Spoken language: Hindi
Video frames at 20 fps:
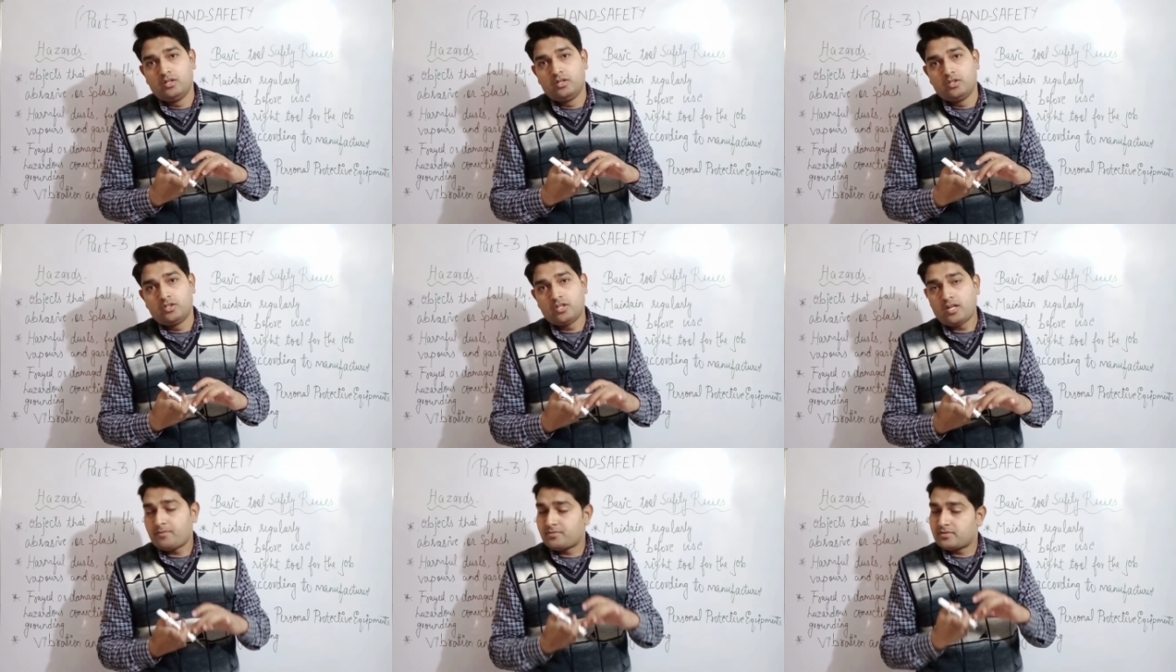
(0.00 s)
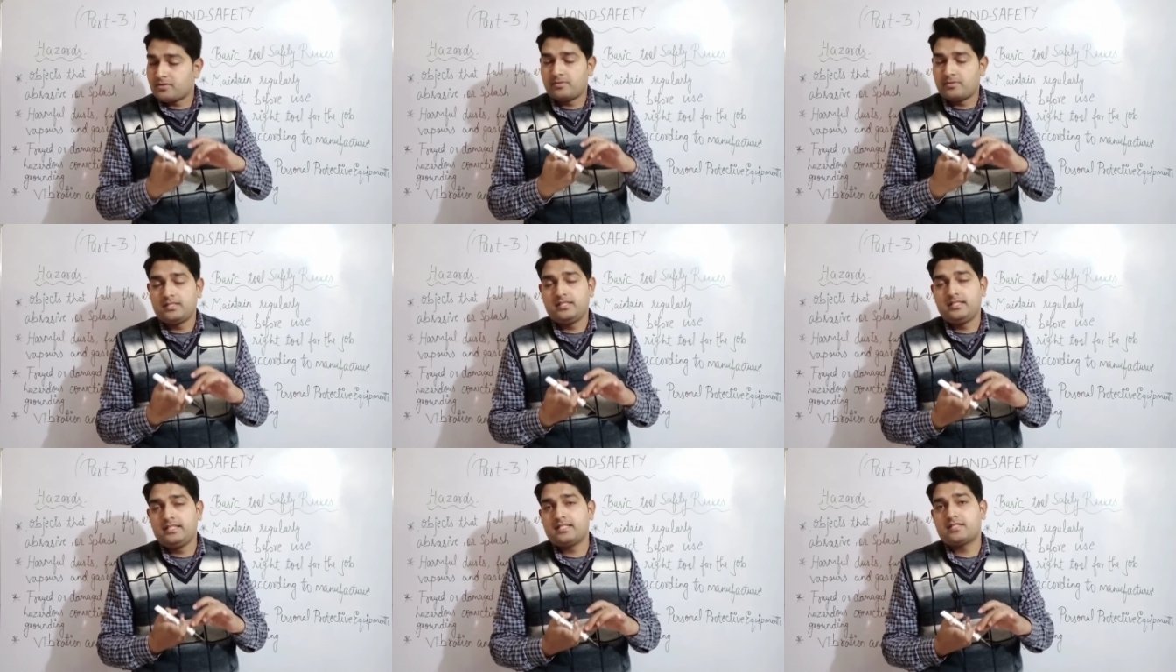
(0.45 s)
तो आप समझ
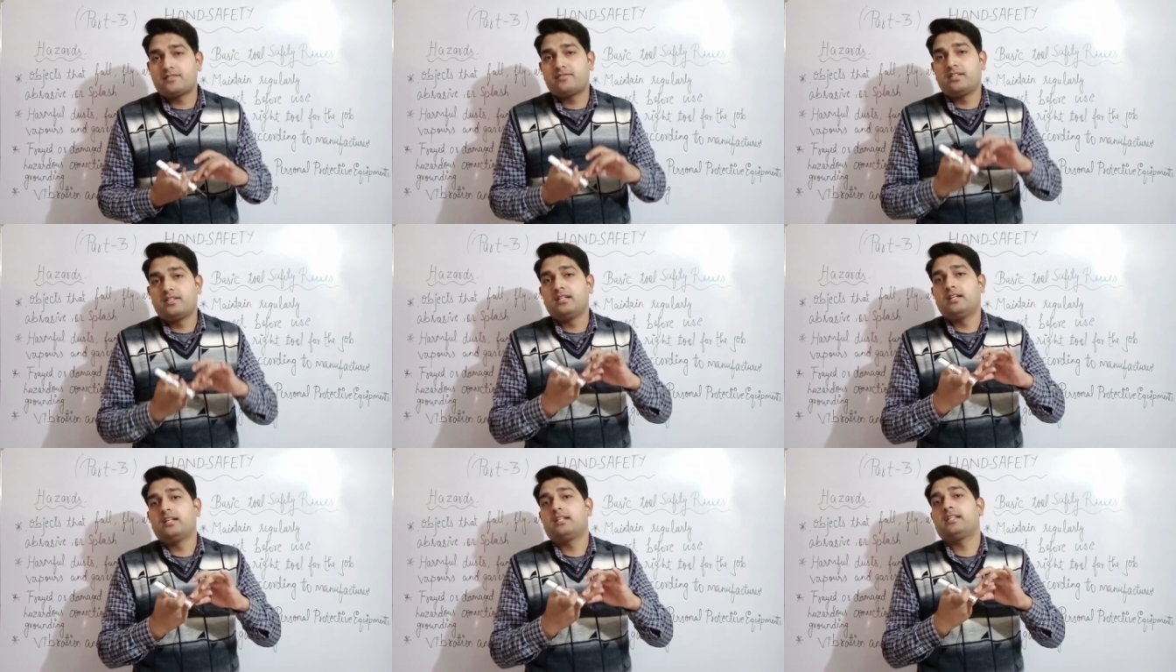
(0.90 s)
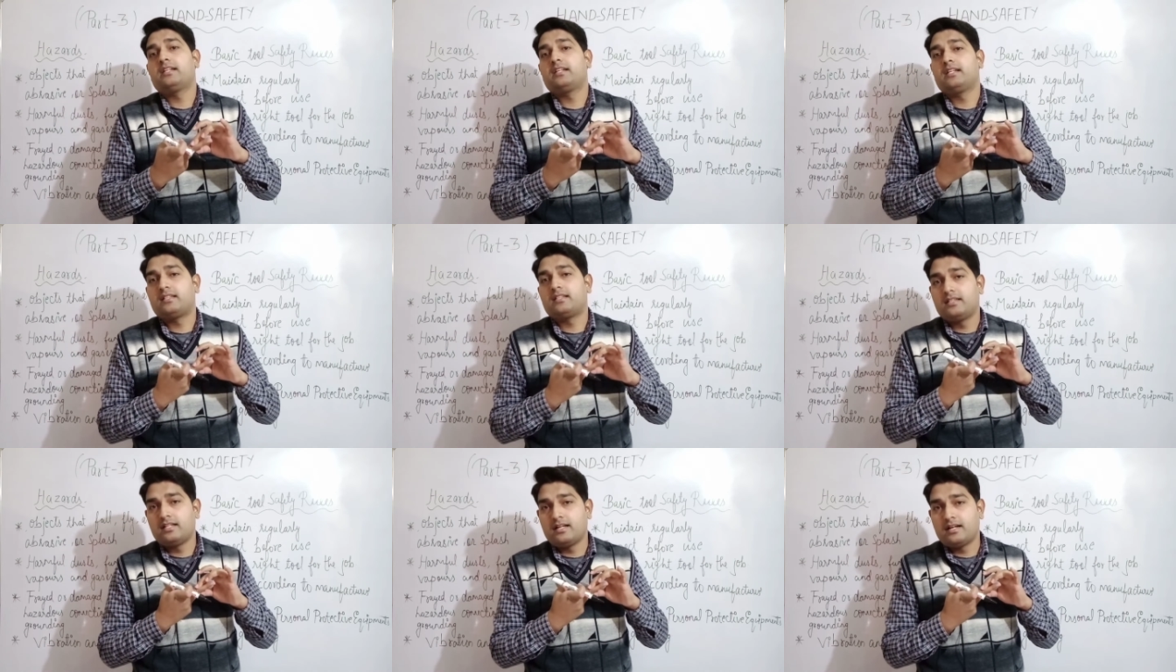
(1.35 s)
लीजिए इस फिंगर की
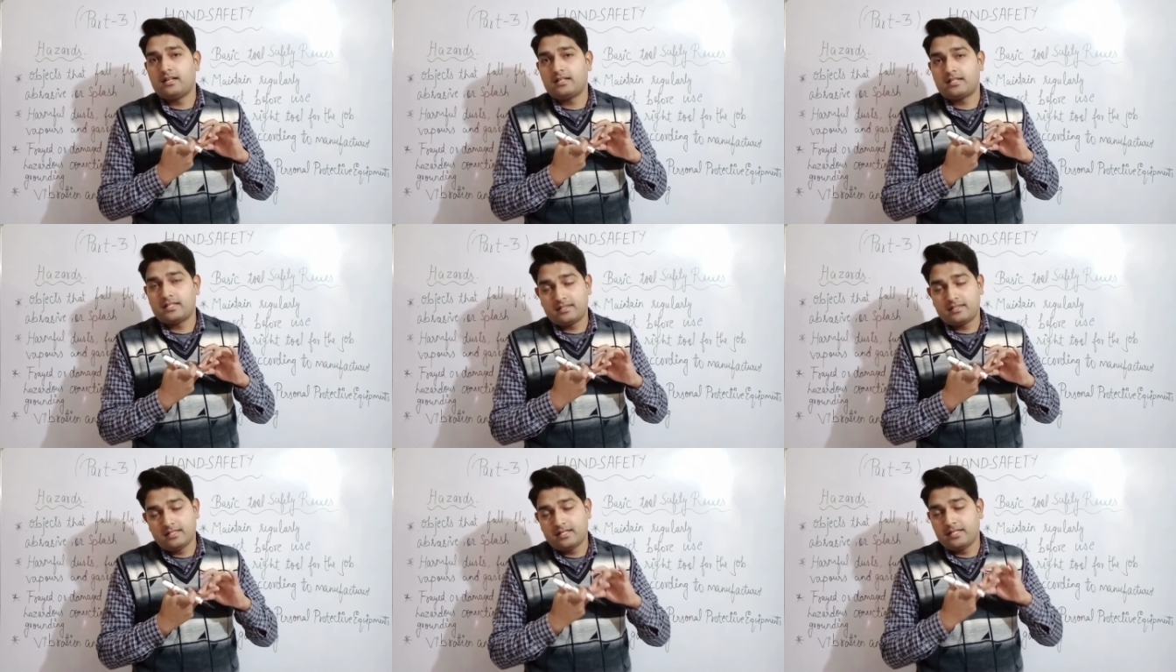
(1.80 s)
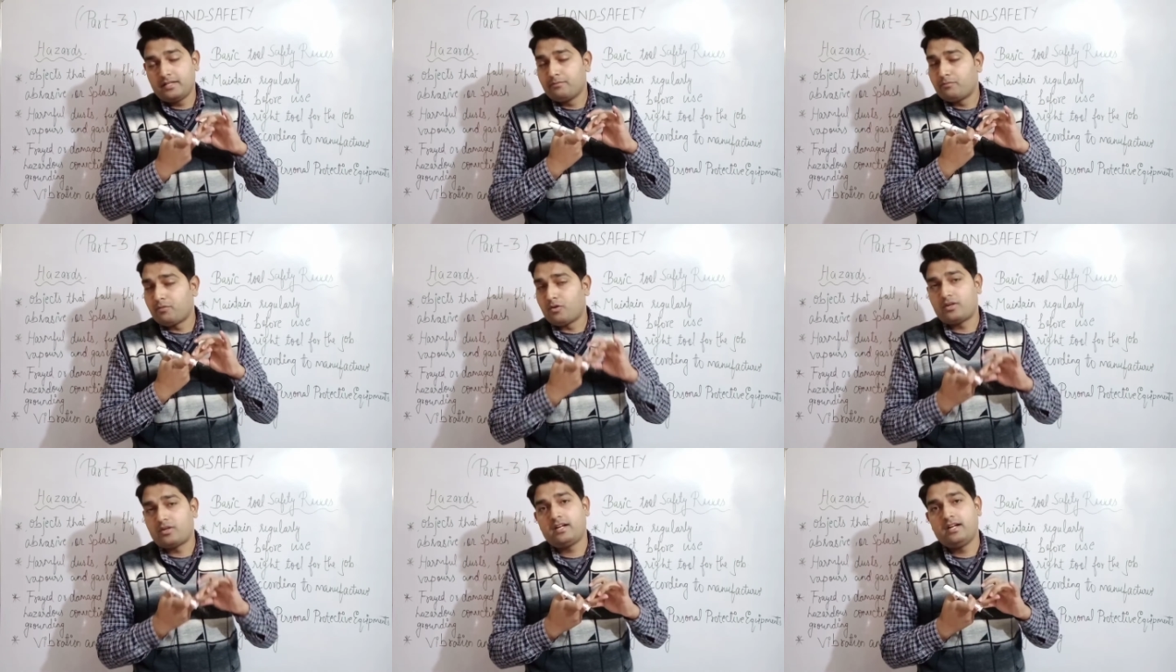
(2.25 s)
कितना कितना
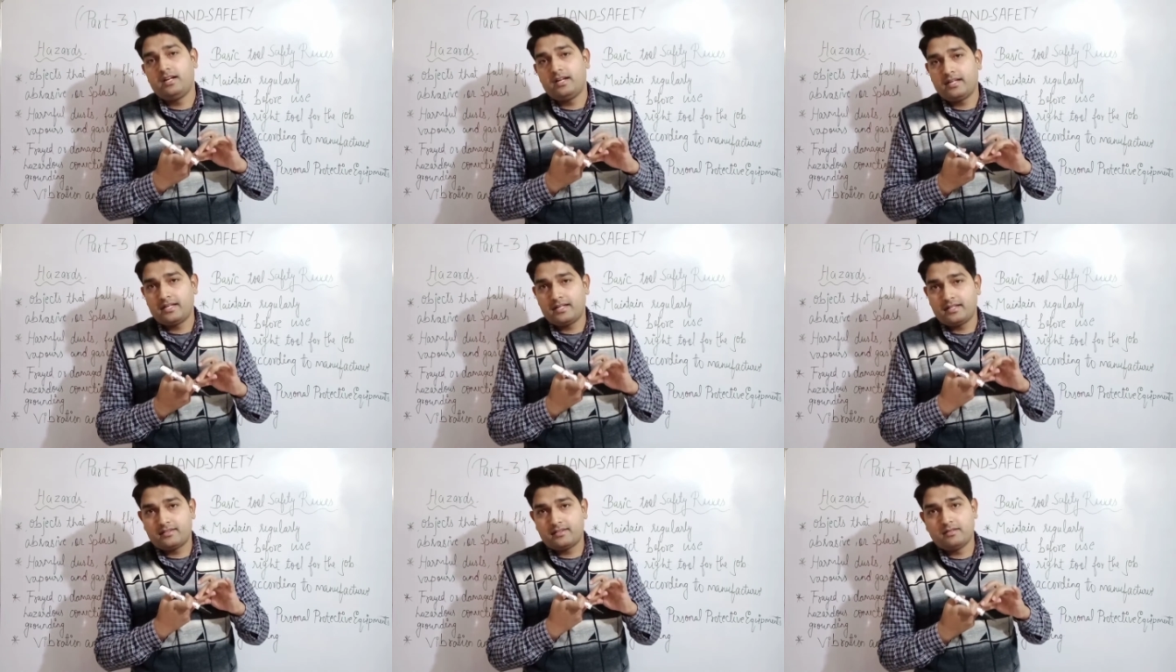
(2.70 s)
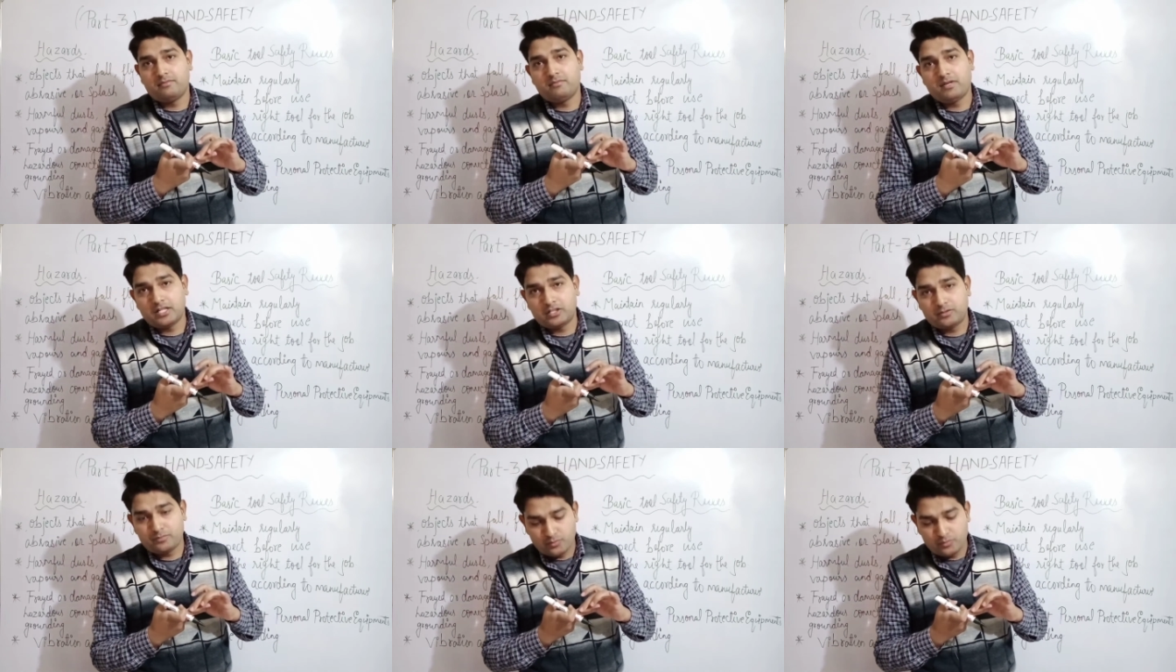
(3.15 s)
इम्पॉर्टेंट है कितना
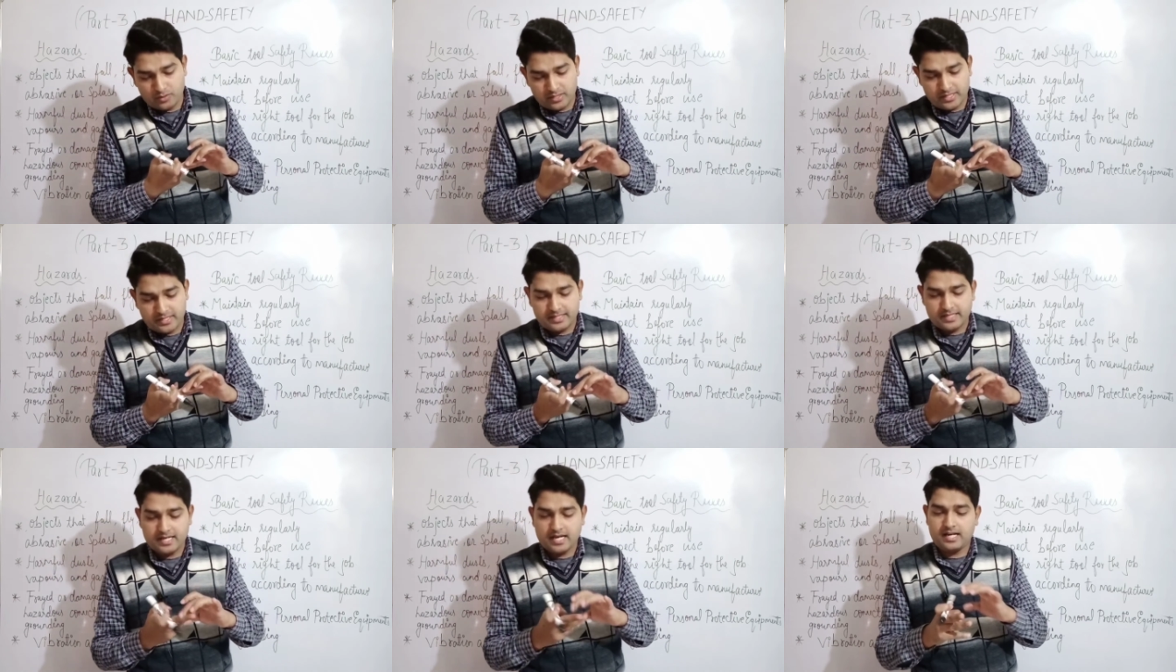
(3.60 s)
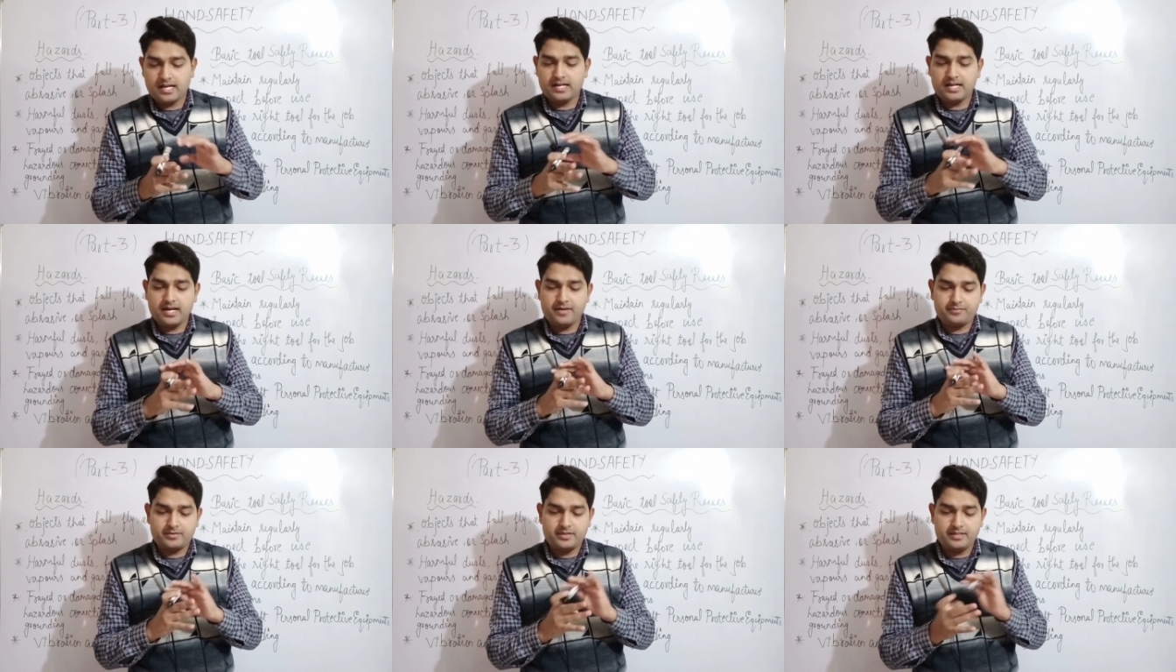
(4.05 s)
महत्वपूर्ण है कि अगर
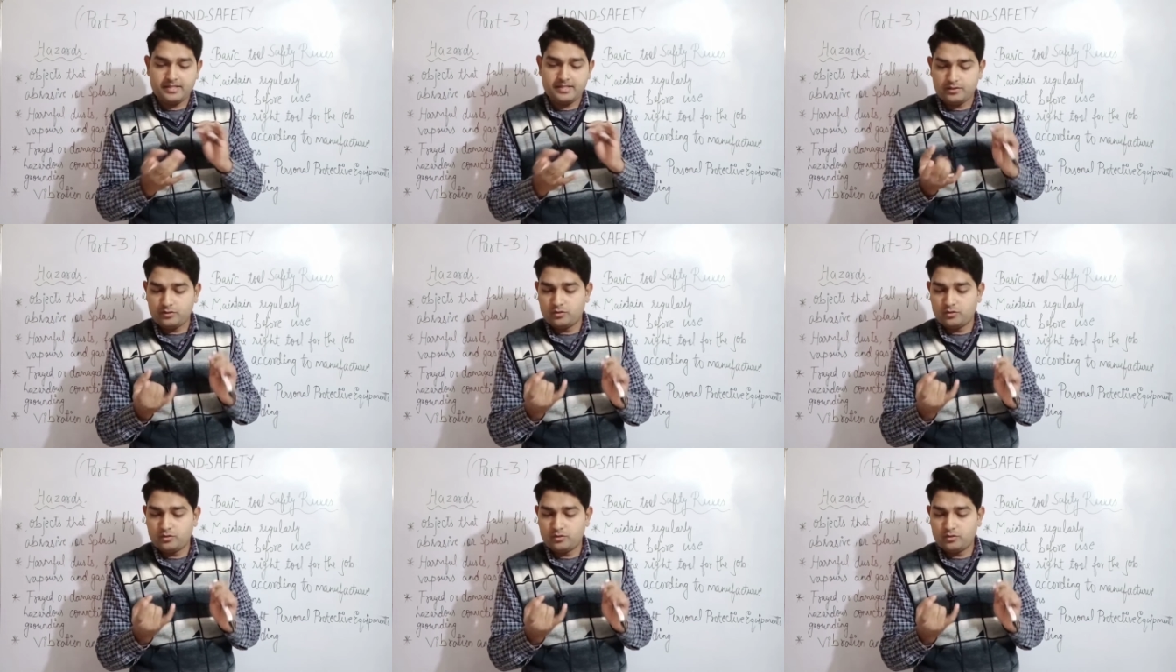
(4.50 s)
आपकी ये